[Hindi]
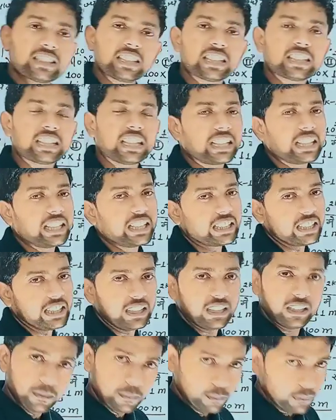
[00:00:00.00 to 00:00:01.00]
संख्या क्या
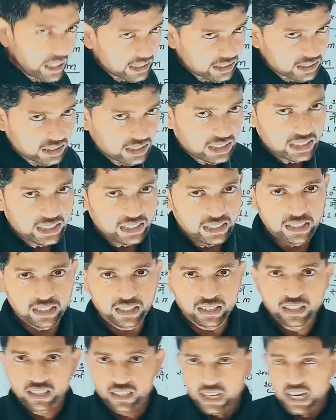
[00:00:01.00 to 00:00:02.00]
रहेगी भाज्य
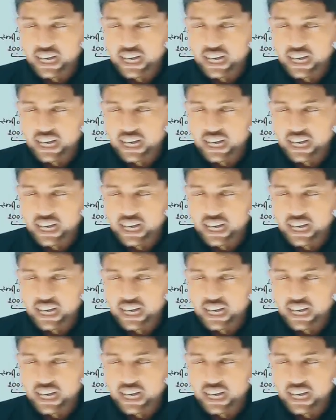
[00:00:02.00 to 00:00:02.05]
रहेगी